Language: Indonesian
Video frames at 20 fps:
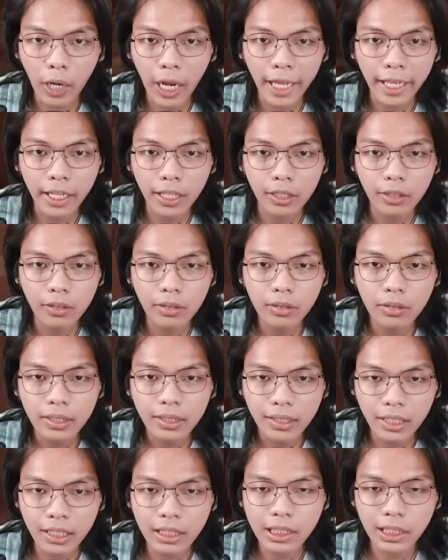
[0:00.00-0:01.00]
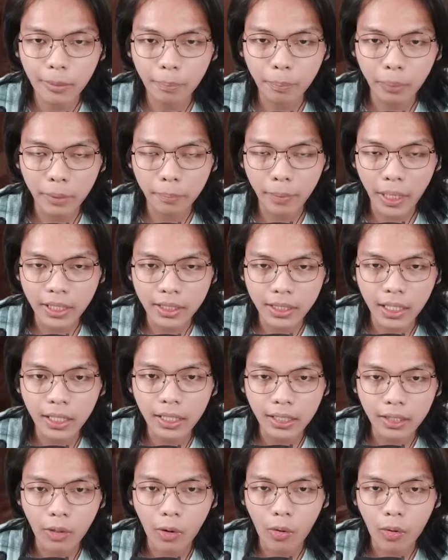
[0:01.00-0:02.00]
iron loh. Di
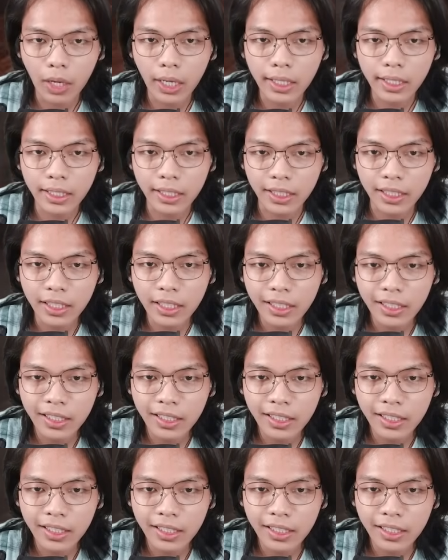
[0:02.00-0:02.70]
seperpanjang goa ini.